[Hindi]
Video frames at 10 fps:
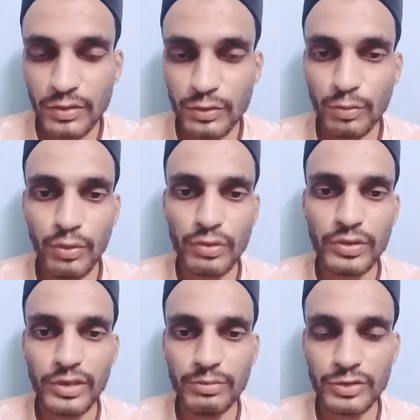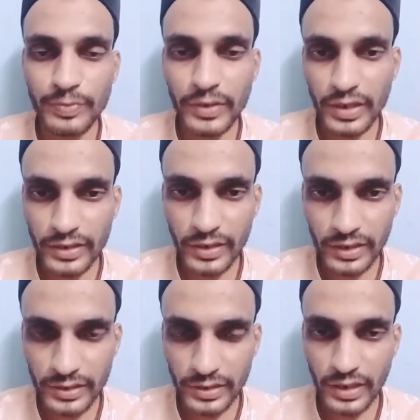तुम लोग ने मुझ पर
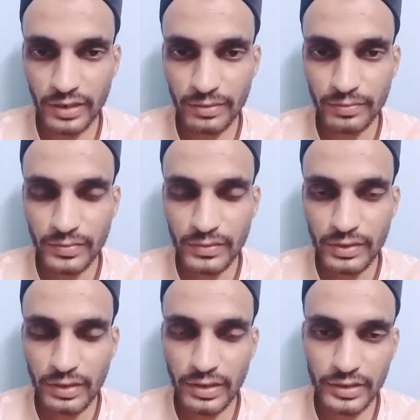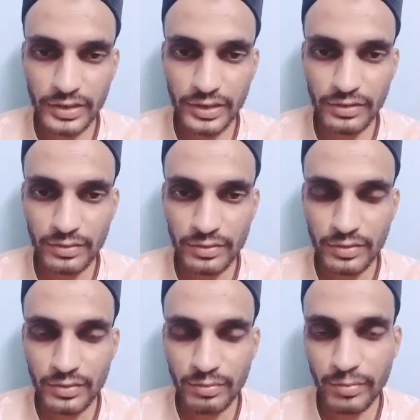अटैक किया लेकिन
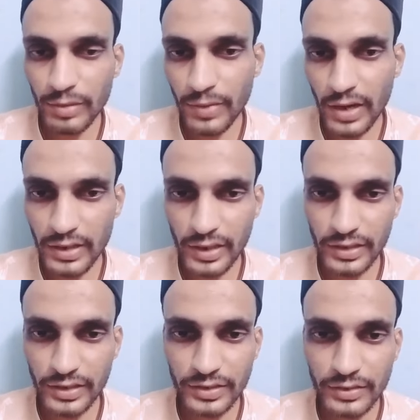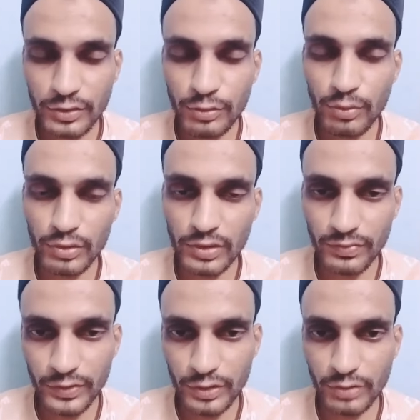मैं भागा नहीं तुम लोग ने
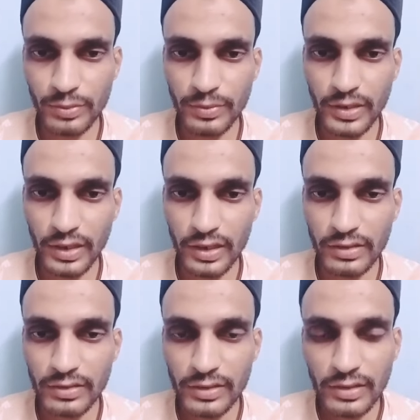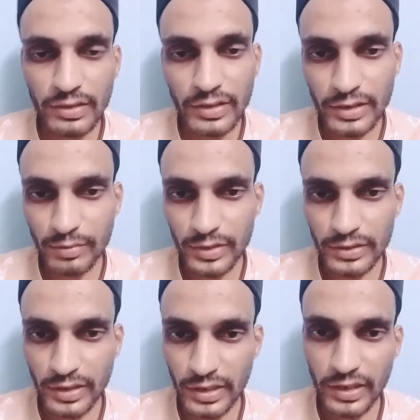वीडियो भी बनाया लेकिन मैं
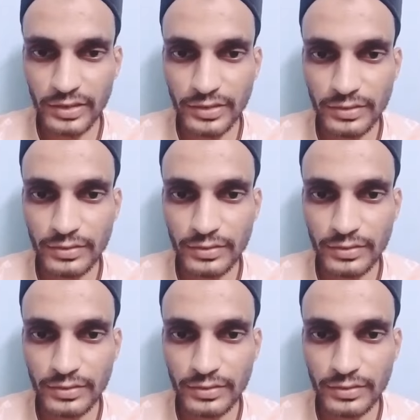डरा नहीं